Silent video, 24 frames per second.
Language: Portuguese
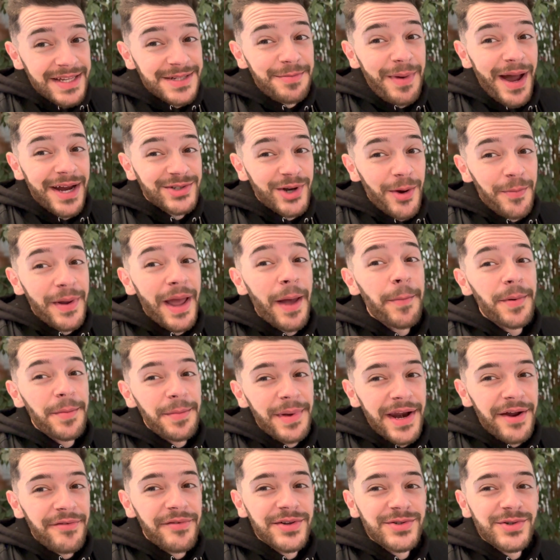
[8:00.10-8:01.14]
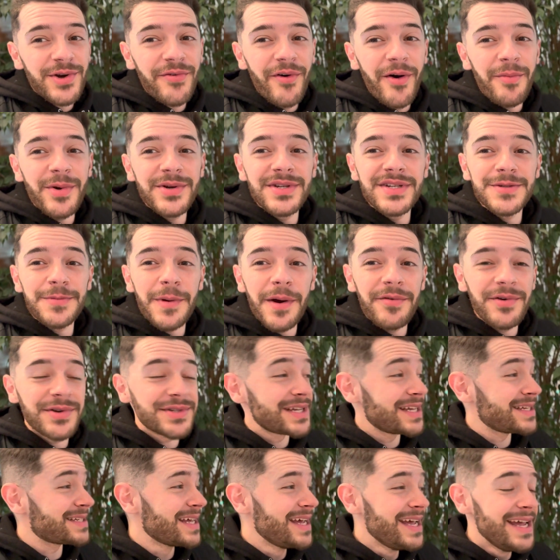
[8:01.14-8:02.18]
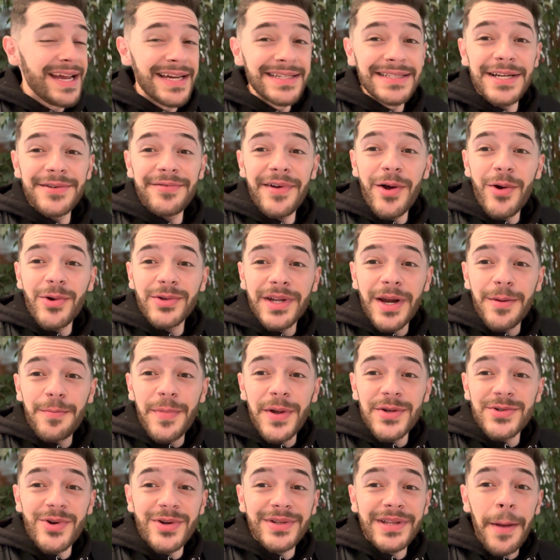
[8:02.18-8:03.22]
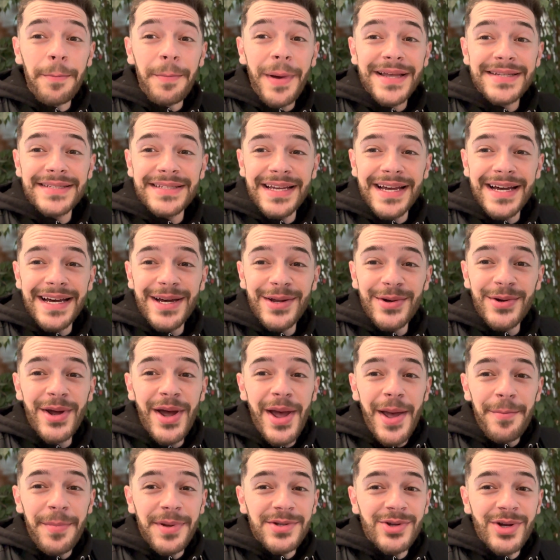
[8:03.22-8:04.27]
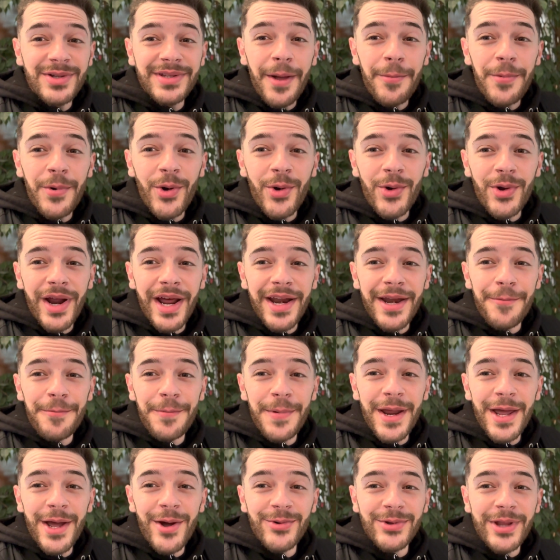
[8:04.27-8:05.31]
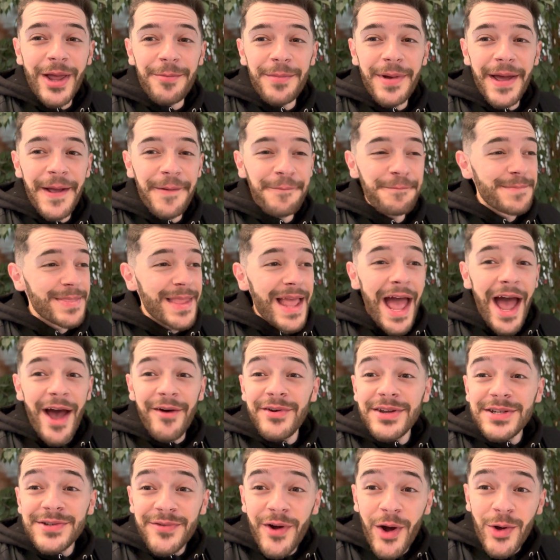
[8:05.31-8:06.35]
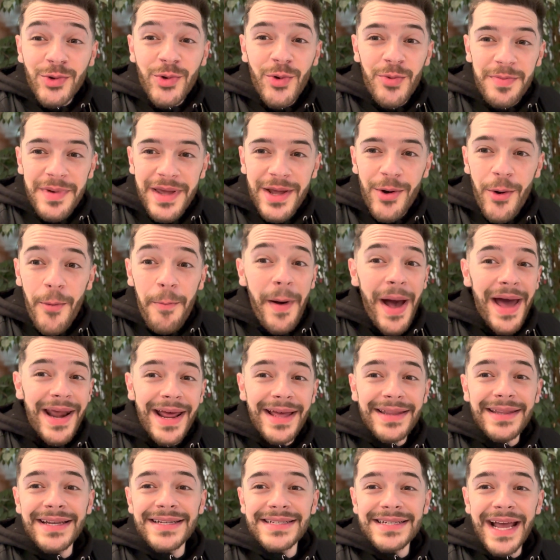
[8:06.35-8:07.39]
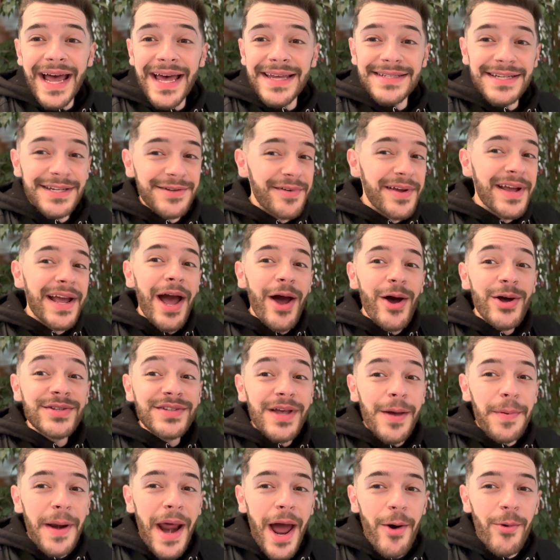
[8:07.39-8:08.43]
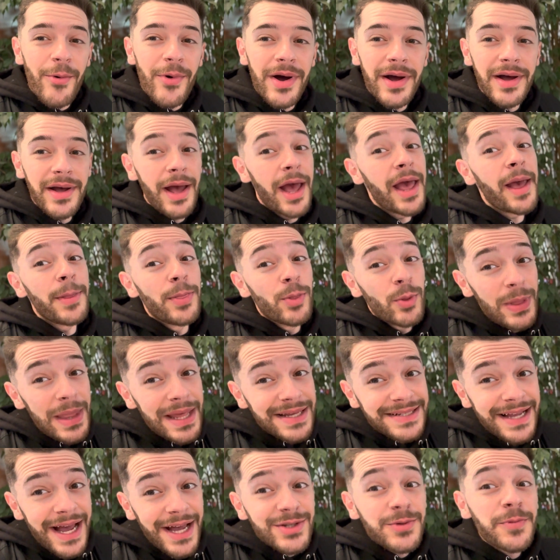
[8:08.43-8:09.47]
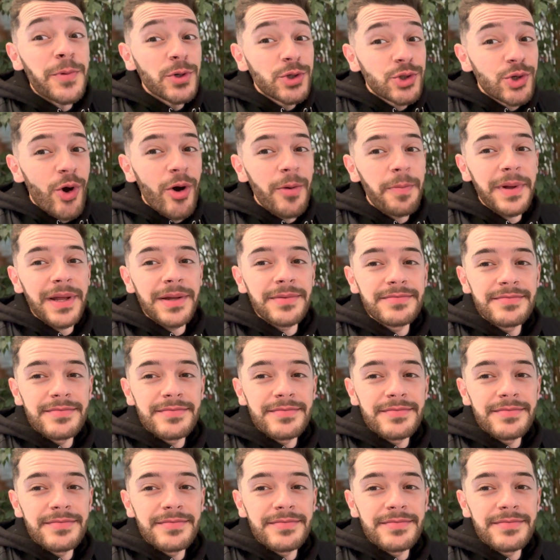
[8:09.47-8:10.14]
Mar Shopping, que é a primeira vez, conforme eu disse para vocês, a gente vai encontrando pessoa que tá passeando, pessoa que tá procurando emprego também. Ao invés de ficar o domingo parado dentro de casa, a gente vem cá, e sai pra rua, nesse caso pro shopping.